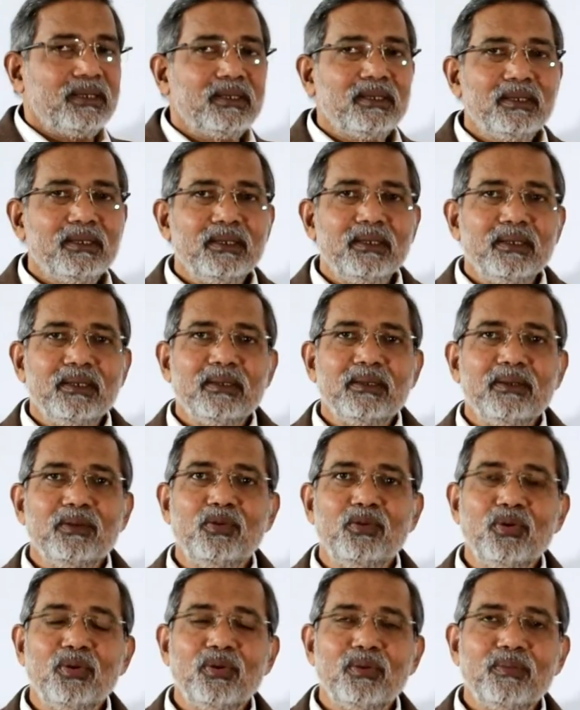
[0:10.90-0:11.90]
होती हैं
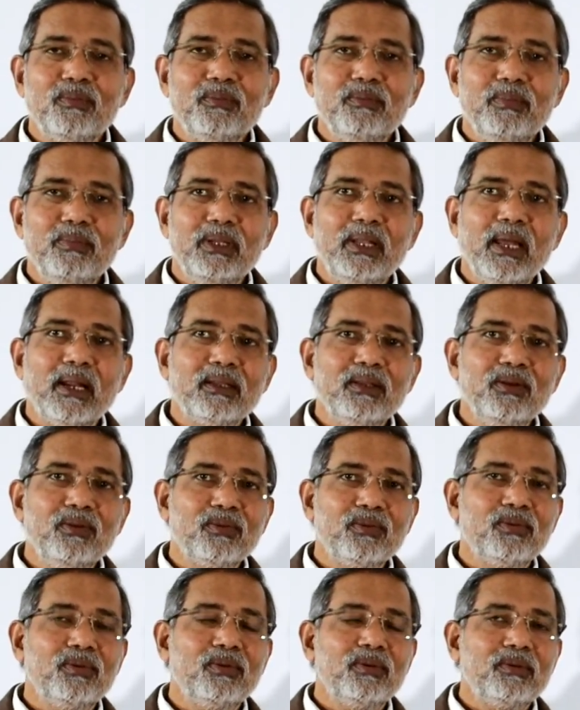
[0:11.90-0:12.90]
जो
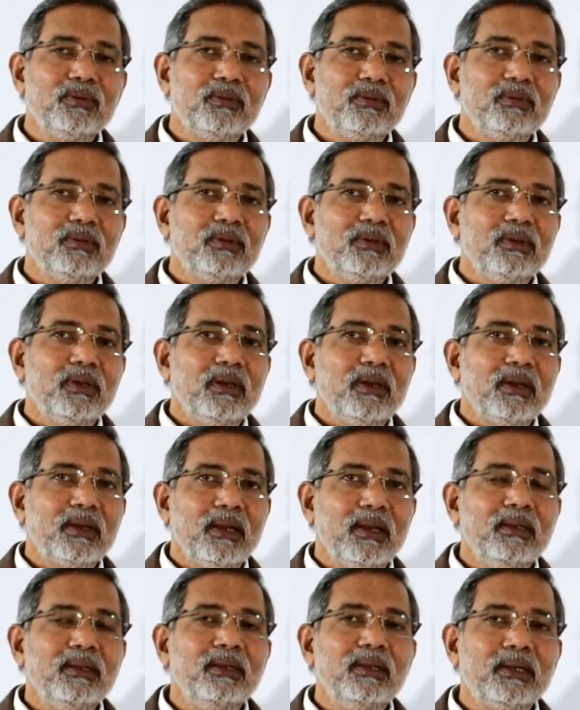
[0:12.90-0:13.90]
विद्यार्थियों को
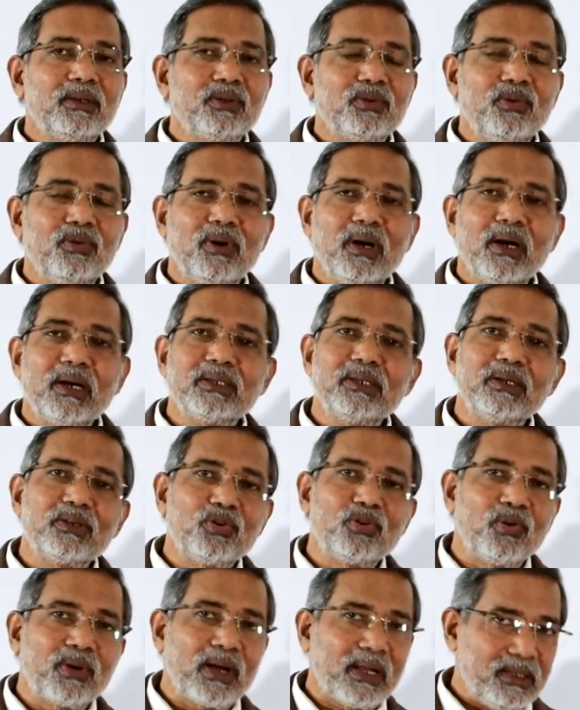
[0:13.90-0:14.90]
कैंडिडेट्स को
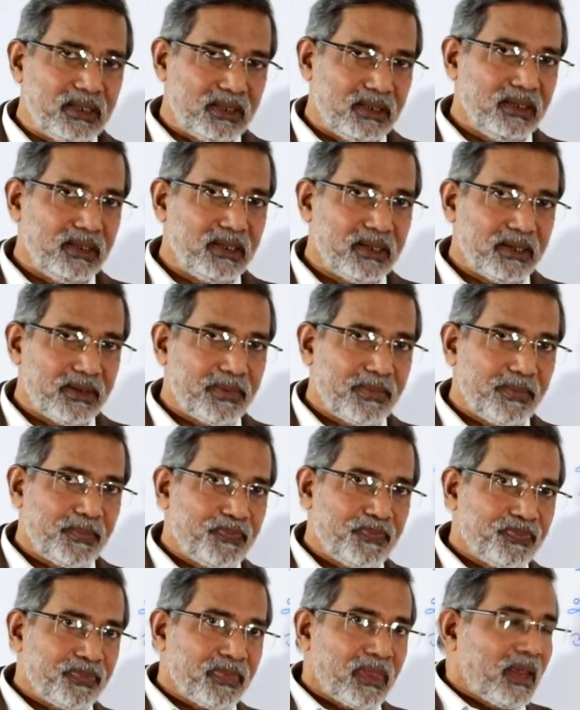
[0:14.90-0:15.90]
अक्सर चौंका देती
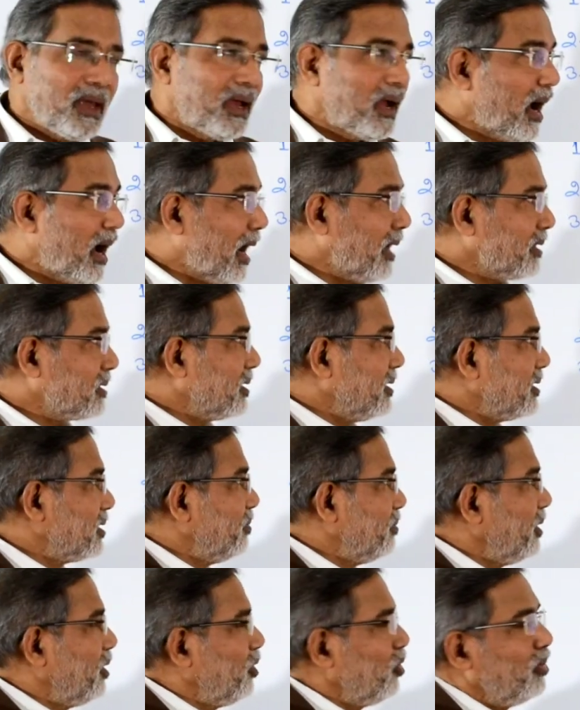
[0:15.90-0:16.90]
हैं
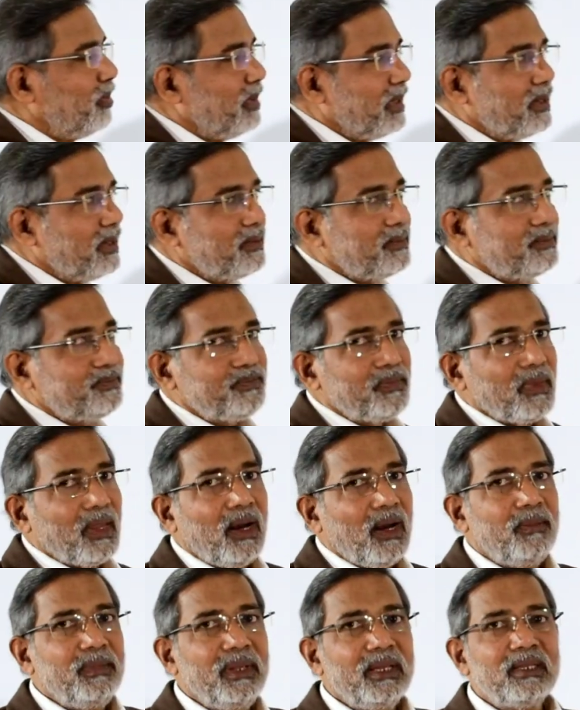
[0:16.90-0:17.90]
आज के इस वीडियो में
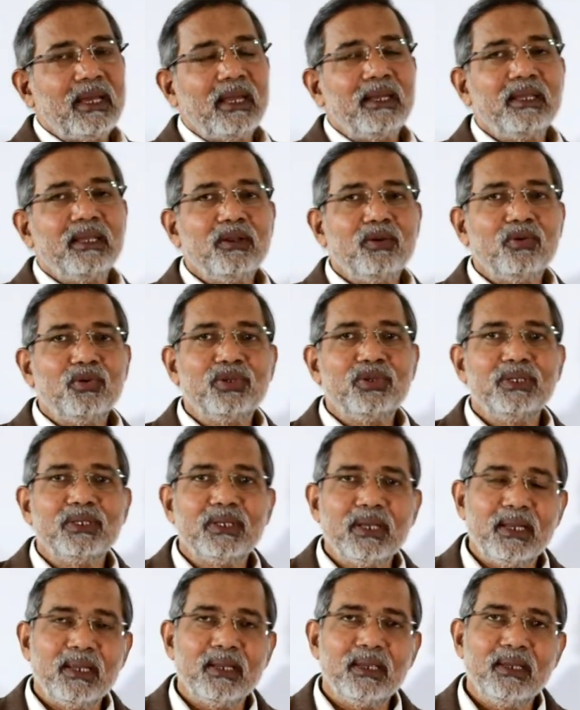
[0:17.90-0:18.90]
हम ये जानने की
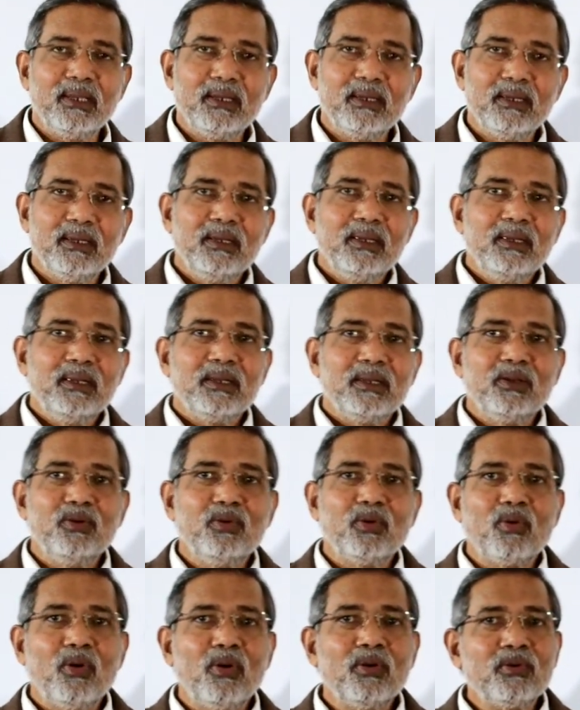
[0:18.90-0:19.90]
कोशिश करेंगे
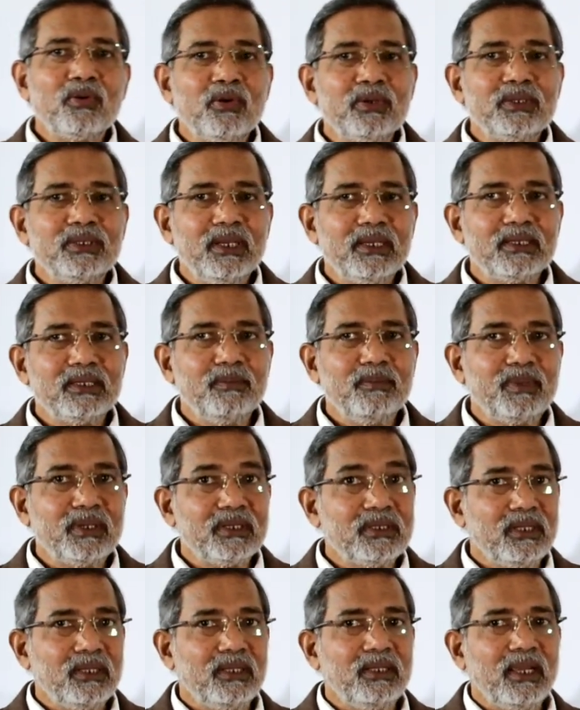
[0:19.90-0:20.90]
कि वो कौन कौन सी
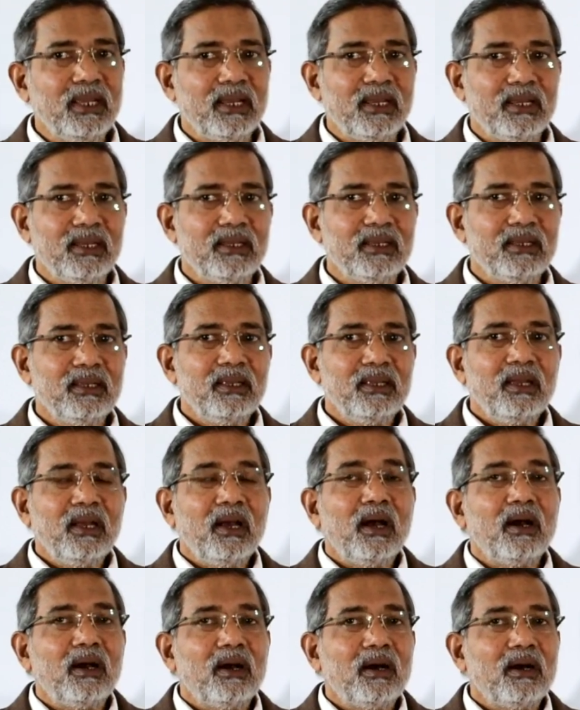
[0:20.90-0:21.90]
ऐसी परिस्थितियां हैं